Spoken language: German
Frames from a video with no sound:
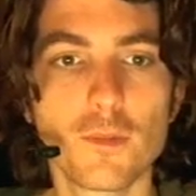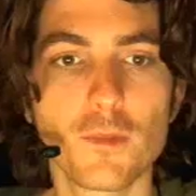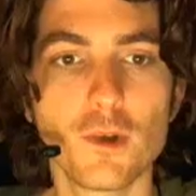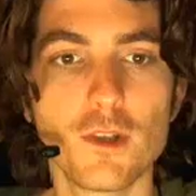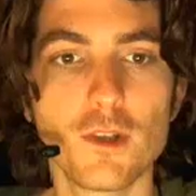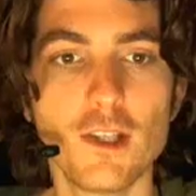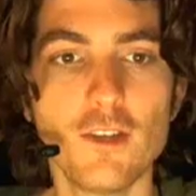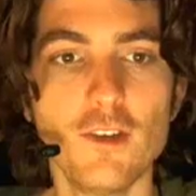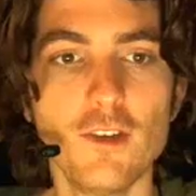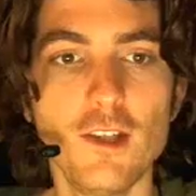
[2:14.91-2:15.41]

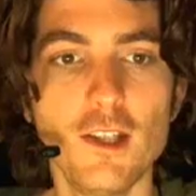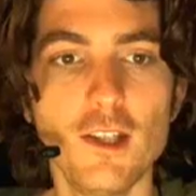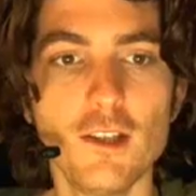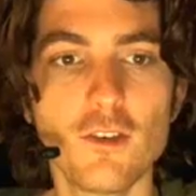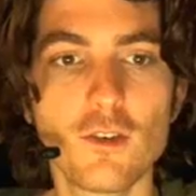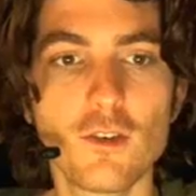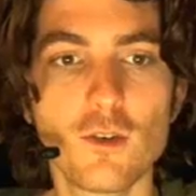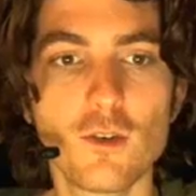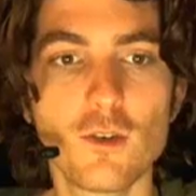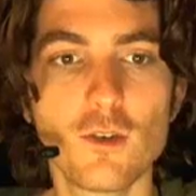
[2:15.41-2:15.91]
Und das sieht
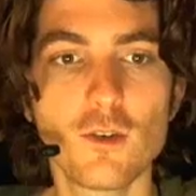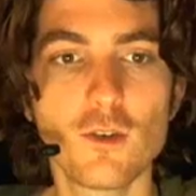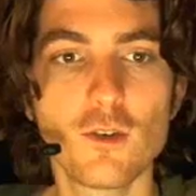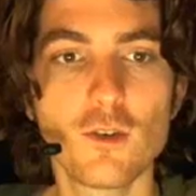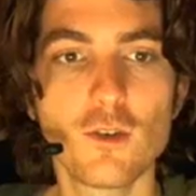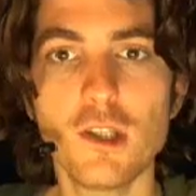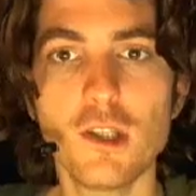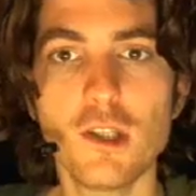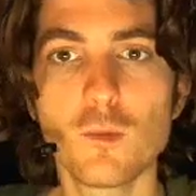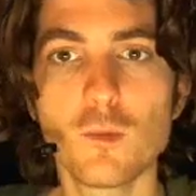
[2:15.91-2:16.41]
jetzt zusammen
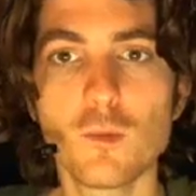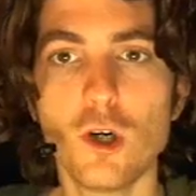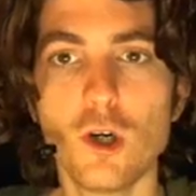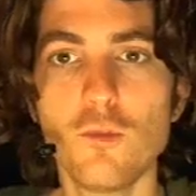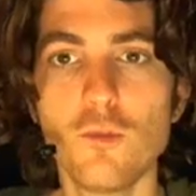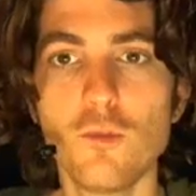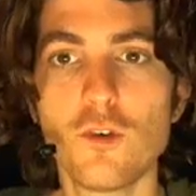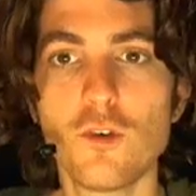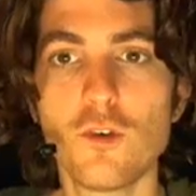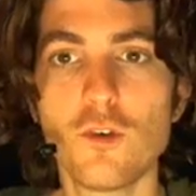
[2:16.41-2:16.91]
mit dem
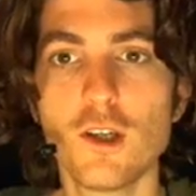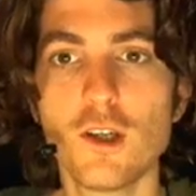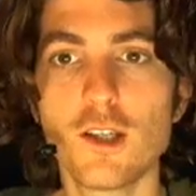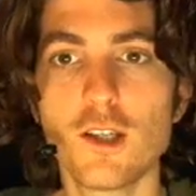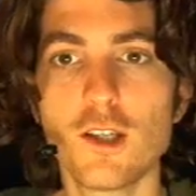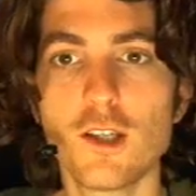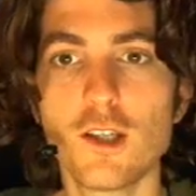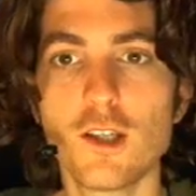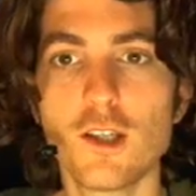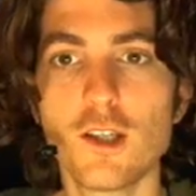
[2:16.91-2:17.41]
Kopf
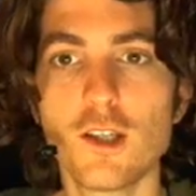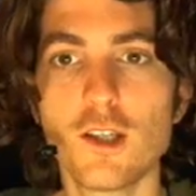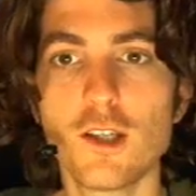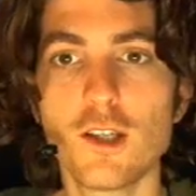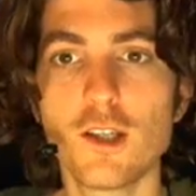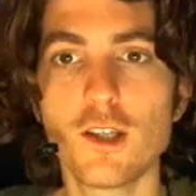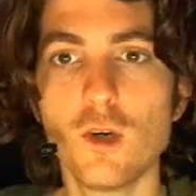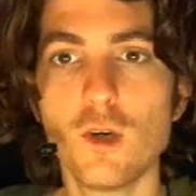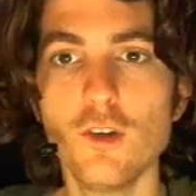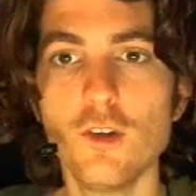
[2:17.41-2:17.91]
dann so
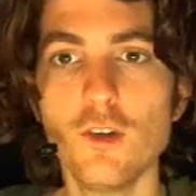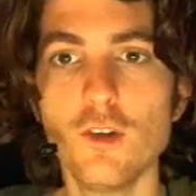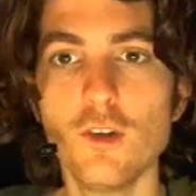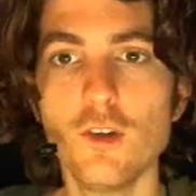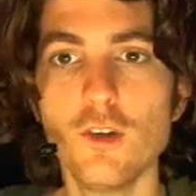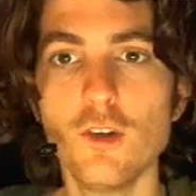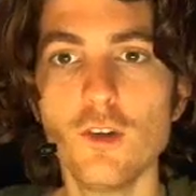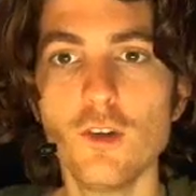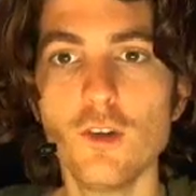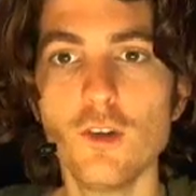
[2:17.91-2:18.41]
aus.
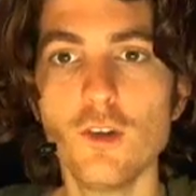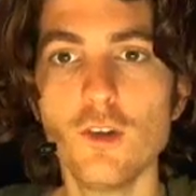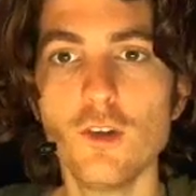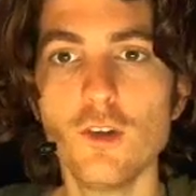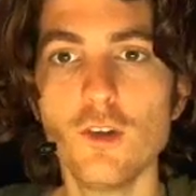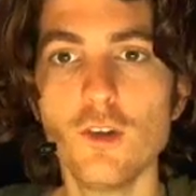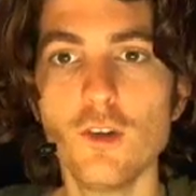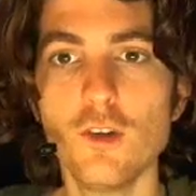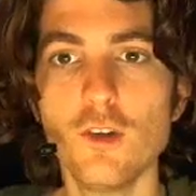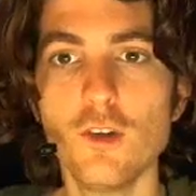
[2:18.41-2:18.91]

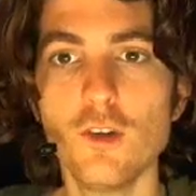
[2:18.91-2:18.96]
Ja.